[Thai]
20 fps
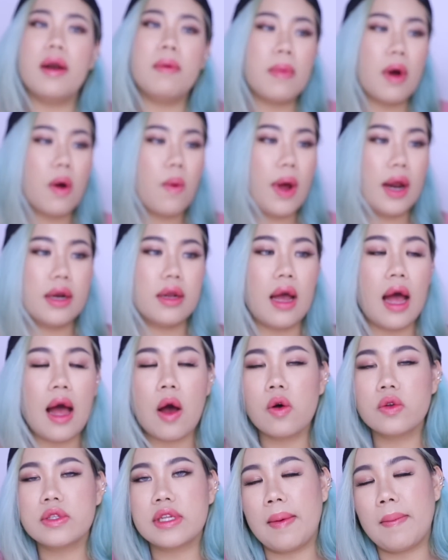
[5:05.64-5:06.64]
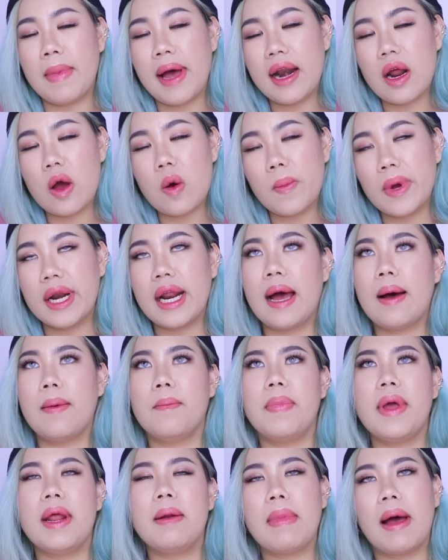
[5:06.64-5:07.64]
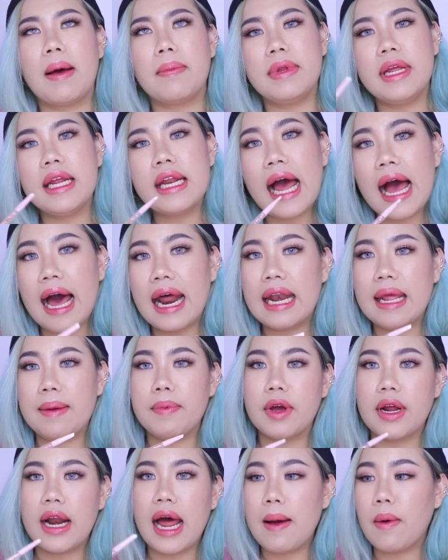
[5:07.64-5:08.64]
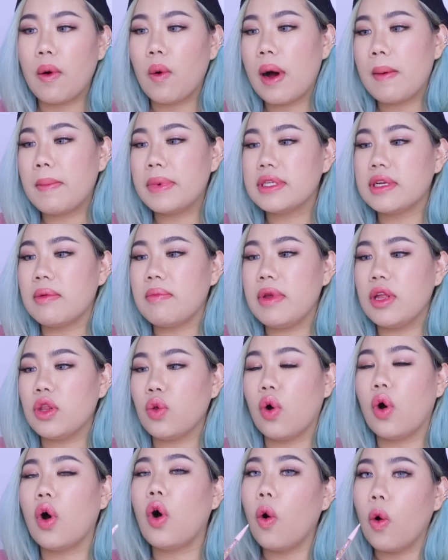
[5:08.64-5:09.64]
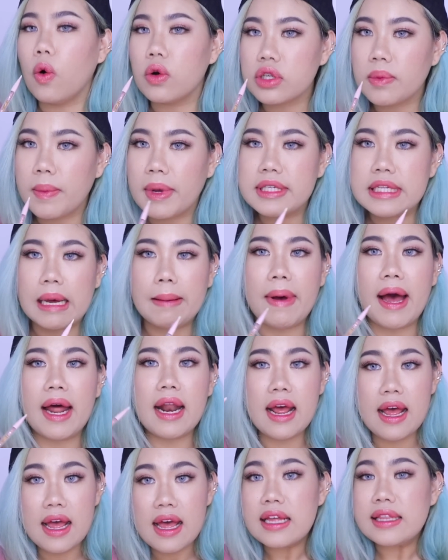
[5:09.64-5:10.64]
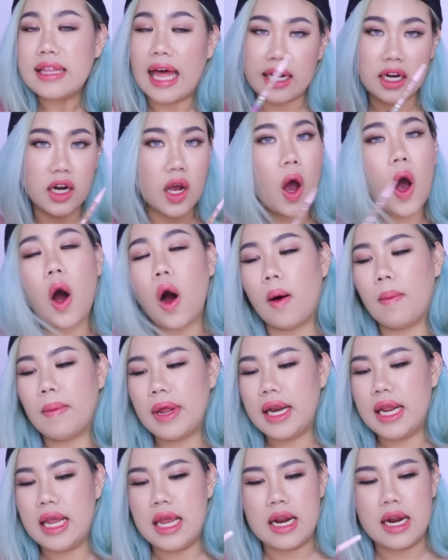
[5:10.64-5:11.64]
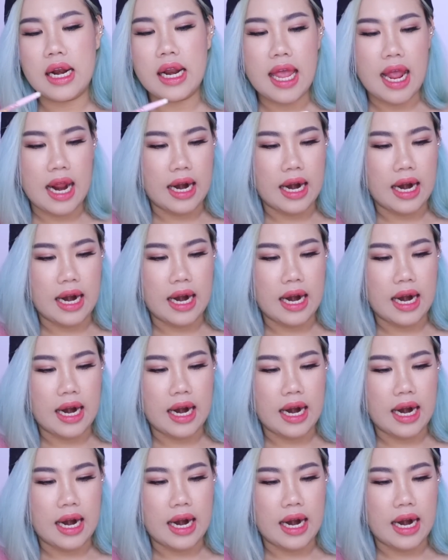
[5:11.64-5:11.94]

นบางวันก็เอาสามารถเอามาทำเป็นแบบที่ทาลิปก็ได้เพราะว่ามันจะมีตัวโค้งใช่ไหมสามารถตัดขอบได้ดีนั่นเอ